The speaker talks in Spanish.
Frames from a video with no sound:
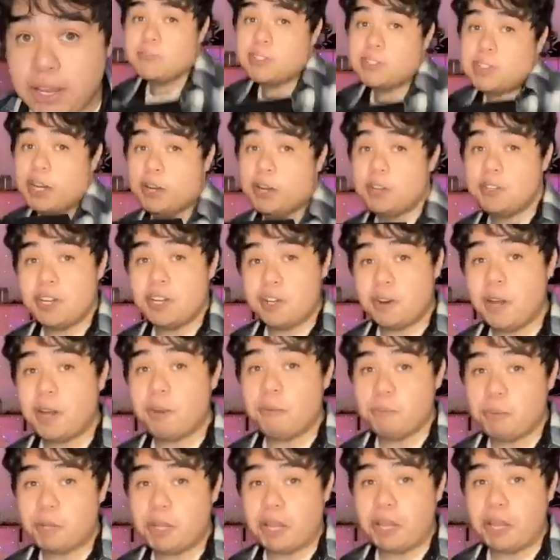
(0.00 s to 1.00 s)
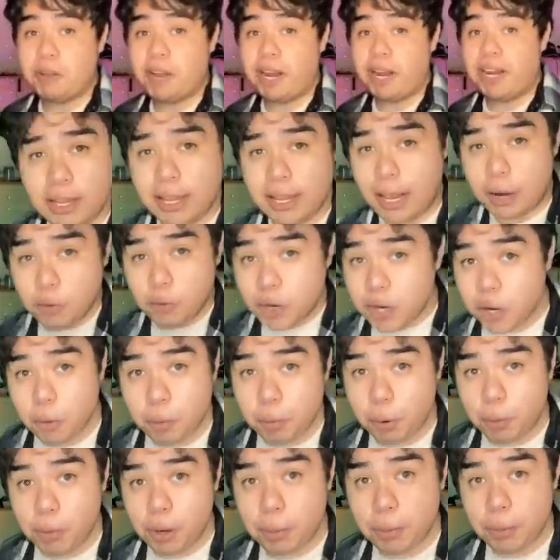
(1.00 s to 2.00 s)
sí conseguí una computadora. El único
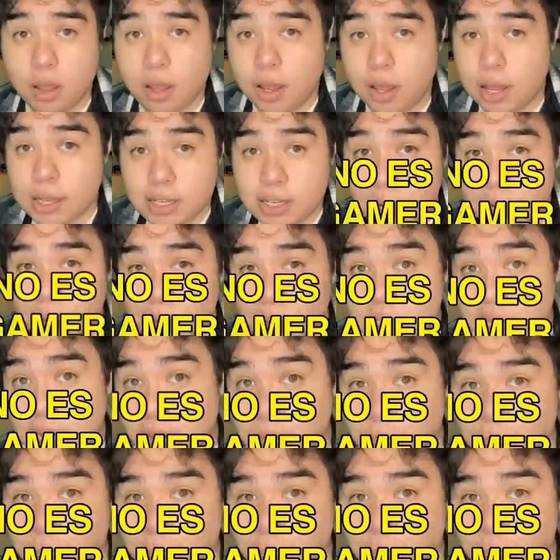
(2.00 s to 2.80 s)
problema es que no es gamer.